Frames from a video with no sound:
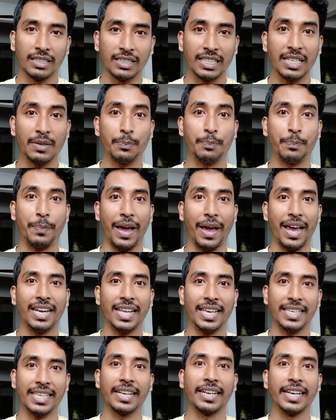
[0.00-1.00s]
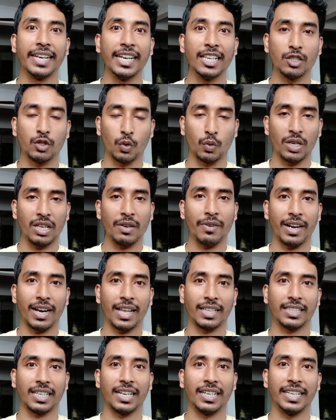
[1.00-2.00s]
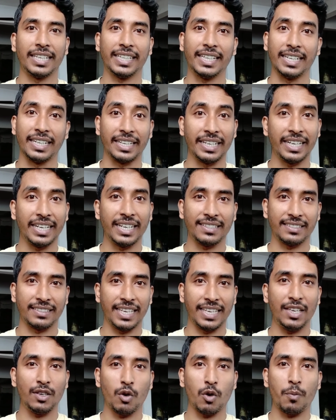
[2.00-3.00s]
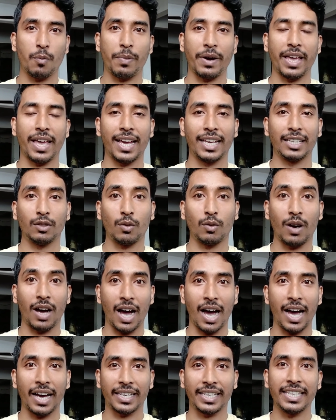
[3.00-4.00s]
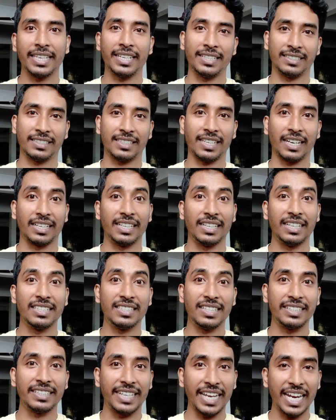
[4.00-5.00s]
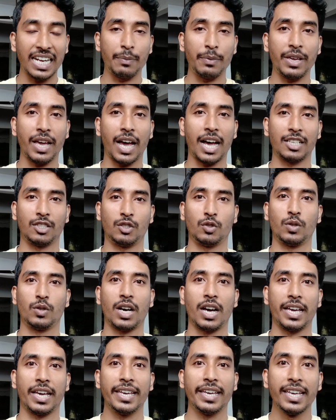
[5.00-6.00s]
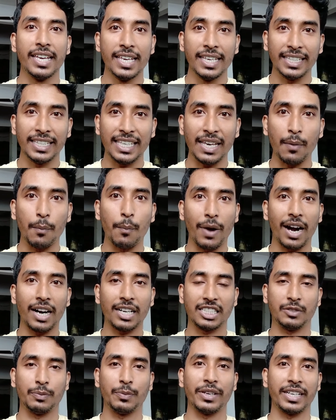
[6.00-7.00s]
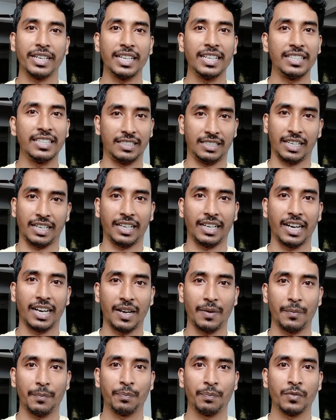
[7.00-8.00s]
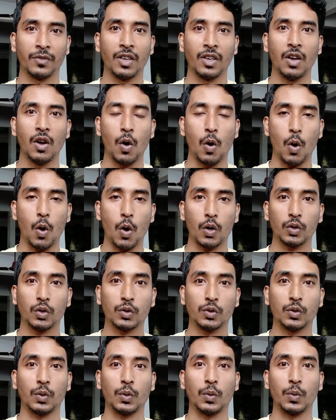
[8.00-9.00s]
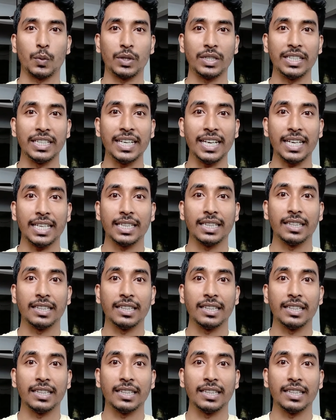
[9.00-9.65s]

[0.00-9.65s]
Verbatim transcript: दिन पहले ये रिलीज़ होने वाला था लेकिन रिलीज़ नहीं हो पाया है तो आखिर इसका रिलीजिंग डेट भी आ चुका है ये मार्च में रिलीज करेगा और दोस्तों ये